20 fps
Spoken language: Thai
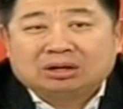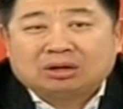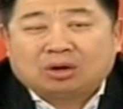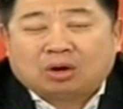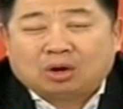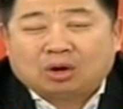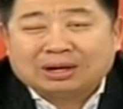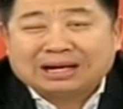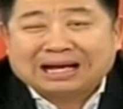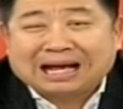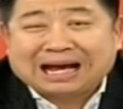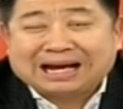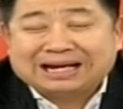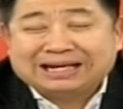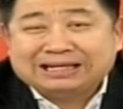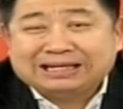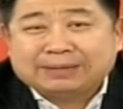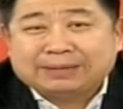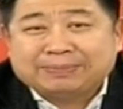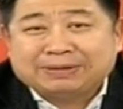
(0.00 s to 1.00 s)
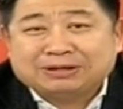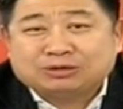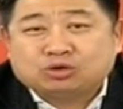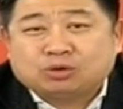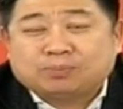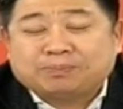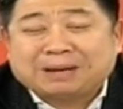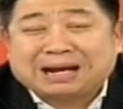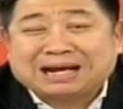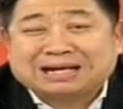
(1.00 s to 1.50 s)
ของการที่จะเป็นตัว
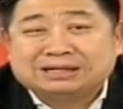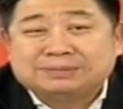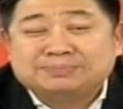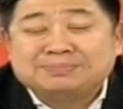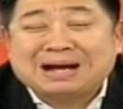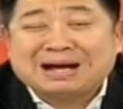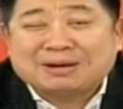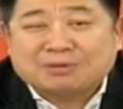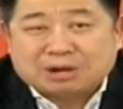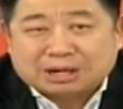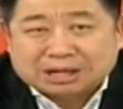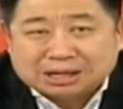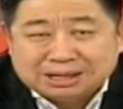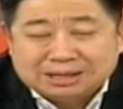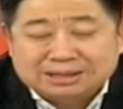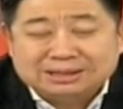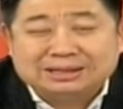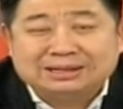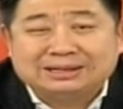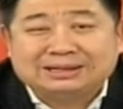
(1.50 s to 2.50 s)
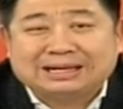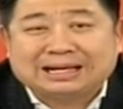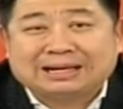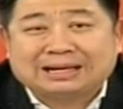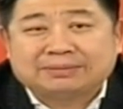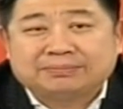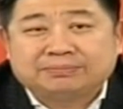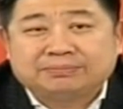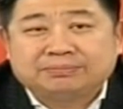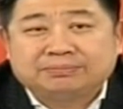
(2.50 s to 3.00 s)
แปรคือมากกว่าครึ่งหนึ่งเนี่ย
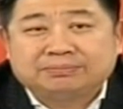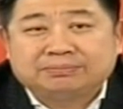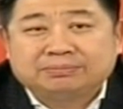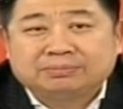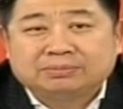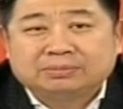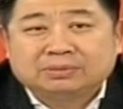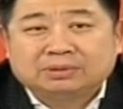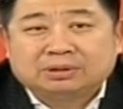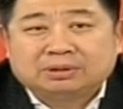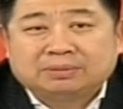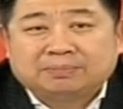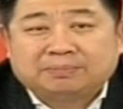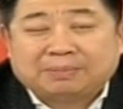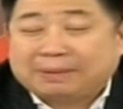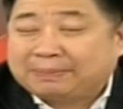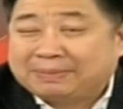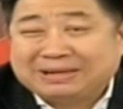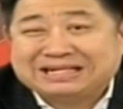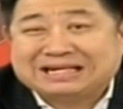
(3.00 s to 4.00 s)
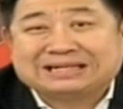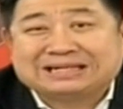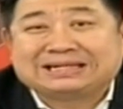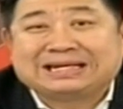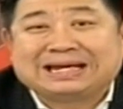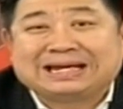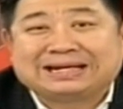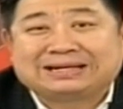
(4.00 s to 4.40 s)
มันไม่ชัดเจน